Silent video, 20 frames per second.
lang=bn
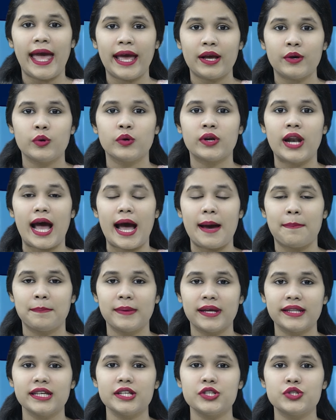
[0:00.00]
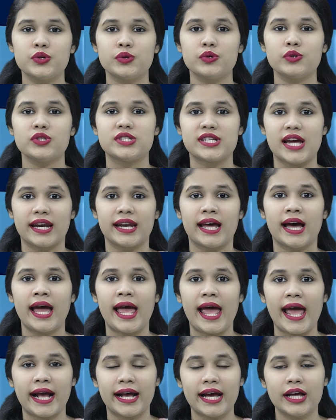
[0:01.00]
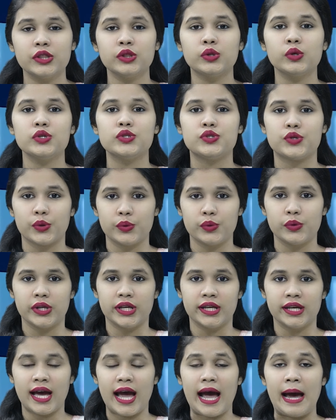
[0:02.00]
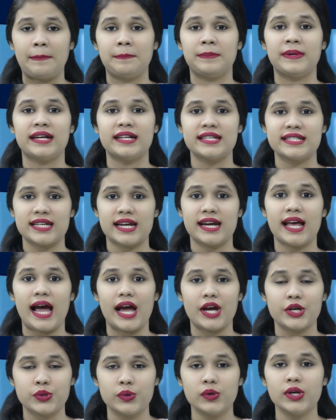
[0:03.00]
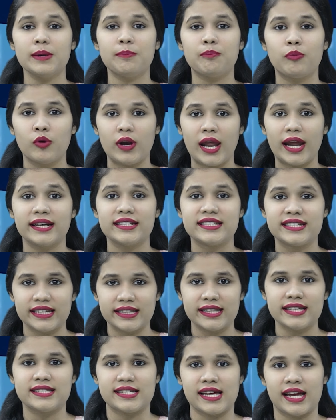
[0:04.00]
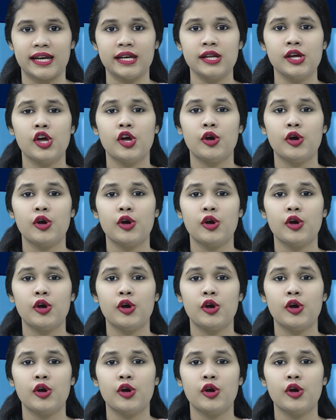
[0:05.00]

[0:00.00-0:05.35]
এখন আপনাদের জন্য জানা একান্তই জরুরি আপনারা যারা আসলে পোল্যান্ড যেতে চান